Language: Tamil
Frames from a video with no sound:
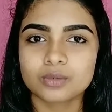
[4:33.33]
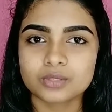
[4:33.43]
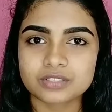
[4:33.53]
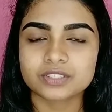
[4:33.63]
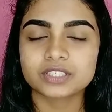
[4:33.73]

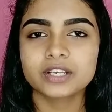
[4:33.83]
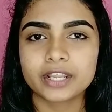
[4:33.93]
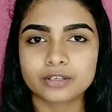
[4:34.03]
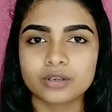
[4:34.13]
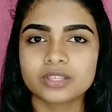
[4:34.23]
க்ளோத்ஸை வந்துட்டு
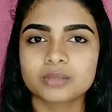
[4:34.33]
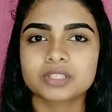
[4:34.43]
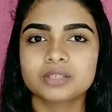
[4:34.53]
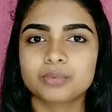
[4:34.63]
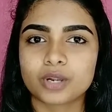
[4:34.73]
டெட்டோல் இந்த
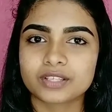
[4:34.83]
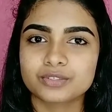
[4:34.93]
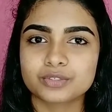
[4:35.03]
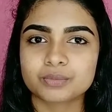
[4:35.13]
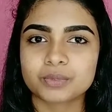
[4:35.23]
மாதிரி
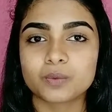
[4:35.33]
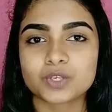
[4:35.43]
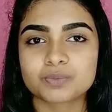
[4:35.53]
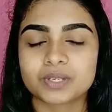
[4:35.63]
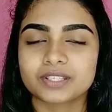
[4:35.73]
ப்ராடக்ட்ஸ் யூஸ் பண்ணி
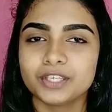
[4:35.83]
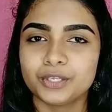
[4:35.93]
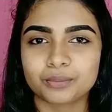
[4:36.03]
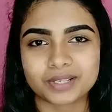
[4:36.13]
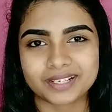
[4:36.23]
வாஷ் பண்ணுறது
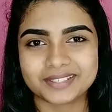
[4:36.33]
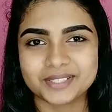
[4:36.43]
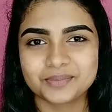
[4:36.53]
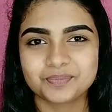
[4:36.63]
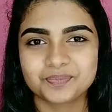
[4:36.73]
இன்னும் நல்லது